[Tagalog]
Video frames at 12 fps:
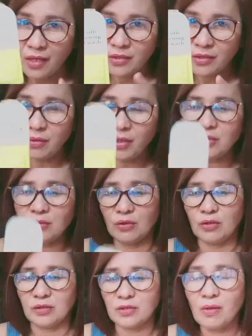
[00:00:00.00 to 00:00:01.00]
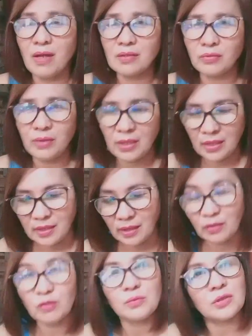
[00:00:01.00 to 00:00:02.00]
So, ayun. So, actually, kasi
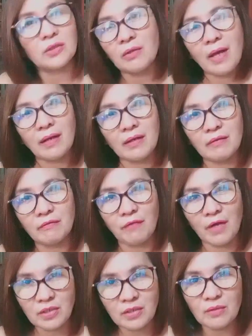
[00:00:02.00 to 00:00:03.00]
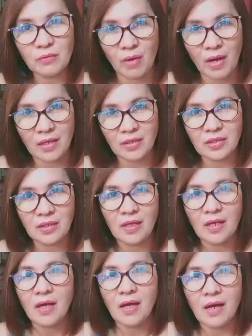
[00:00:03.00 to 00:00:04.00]
naubos na yung aking facial wash.
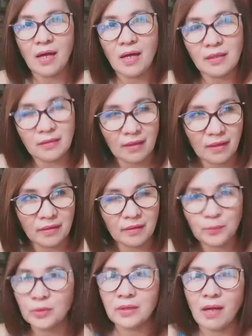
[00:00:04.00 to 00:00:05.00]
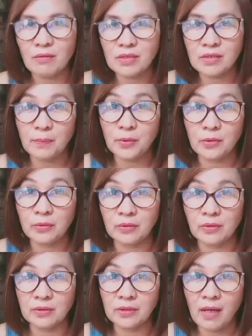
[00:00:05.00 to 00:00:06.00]
At uh, nagpunta ako sa Pure
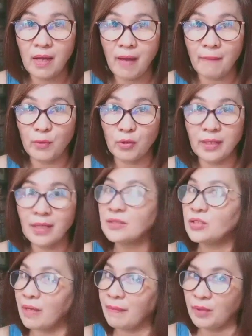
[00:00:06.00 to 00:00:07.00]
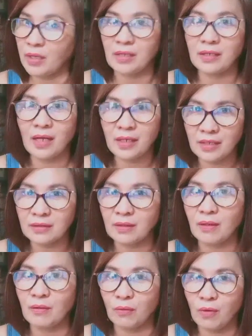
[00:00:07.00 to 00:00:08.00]
Gold kahapon. At syempre,
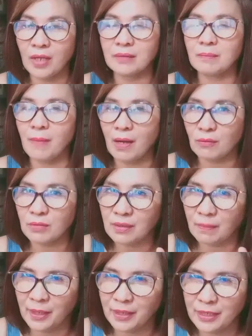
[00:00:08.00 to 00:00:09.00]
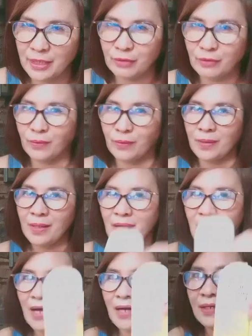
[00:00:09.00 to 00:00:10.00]
nakita ko at bago sa paningin ko
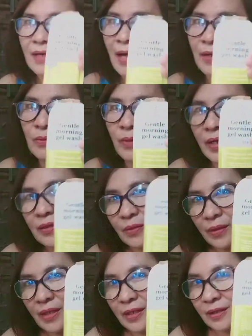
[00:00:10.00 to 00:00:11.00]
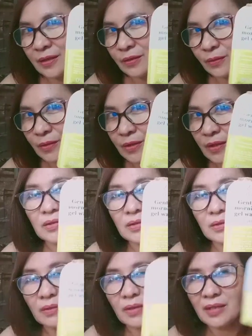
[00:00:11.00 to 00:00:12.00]
ang eye white Korean na to.
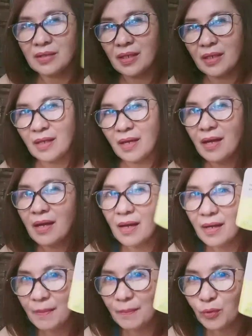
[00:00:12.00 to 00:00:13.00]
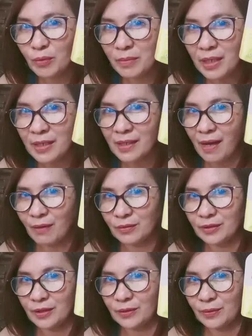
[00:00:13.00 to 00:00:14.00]
So, guys, kaya bumili na ako
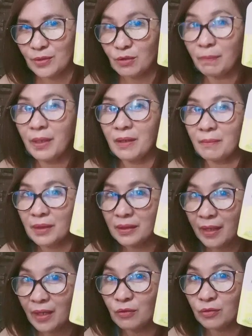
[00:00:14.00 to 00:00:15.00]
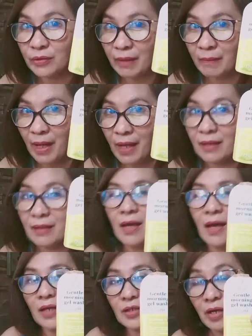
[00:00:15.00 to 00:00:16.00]
nito. So, para matry ko naman.
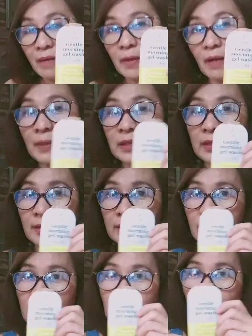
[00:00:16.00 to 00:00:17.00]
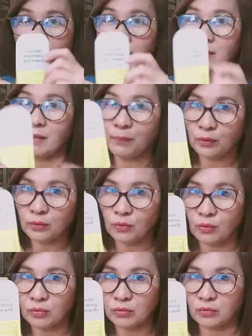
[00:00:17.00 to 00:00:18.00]
At syempre, pag tinatry ko ang isang
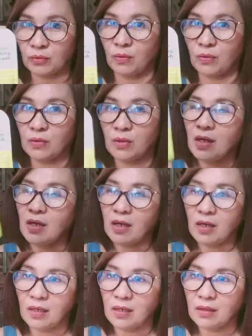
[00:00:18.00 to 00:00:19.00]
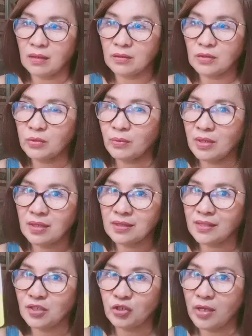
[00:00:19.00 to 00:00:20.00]
produkto, uh, usually
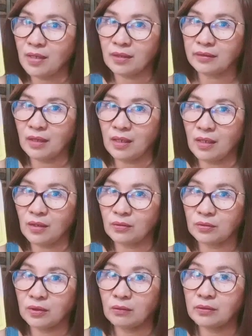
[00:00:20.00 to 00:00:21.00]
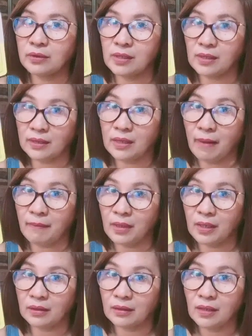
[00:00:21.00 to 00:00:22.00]
sachet lang talaga yung una kong
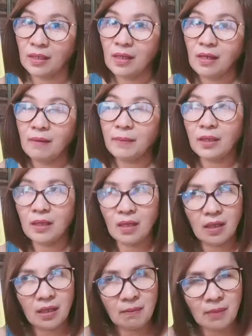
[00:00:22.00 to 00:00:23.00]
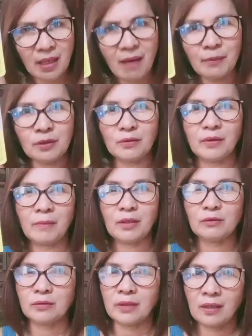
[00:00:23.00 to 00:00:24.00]
ginagamit. Para malaman ko naman
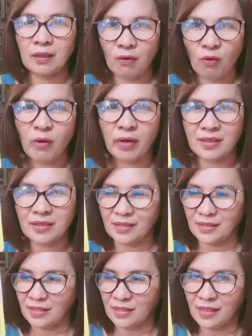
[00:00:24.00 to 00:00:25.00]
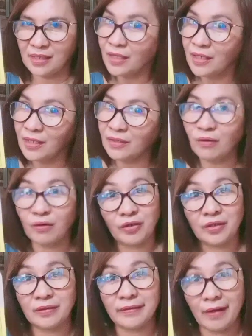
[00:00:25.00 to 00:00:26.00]
kung talagang okay siya sa skin or
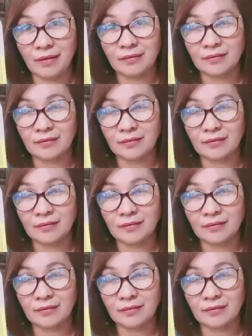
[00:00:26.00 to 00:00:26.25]
not.